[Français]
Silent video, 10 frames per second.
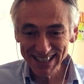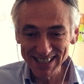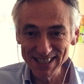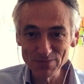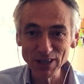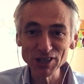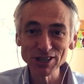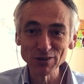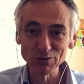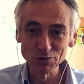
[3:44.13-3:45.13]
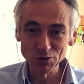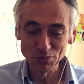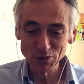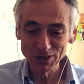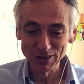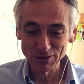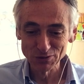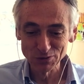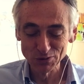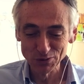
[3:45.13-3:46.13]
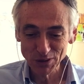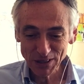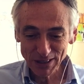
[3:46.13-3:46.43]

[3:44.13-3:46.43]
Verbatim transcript: et, s'immerger dans notre monde et dans nos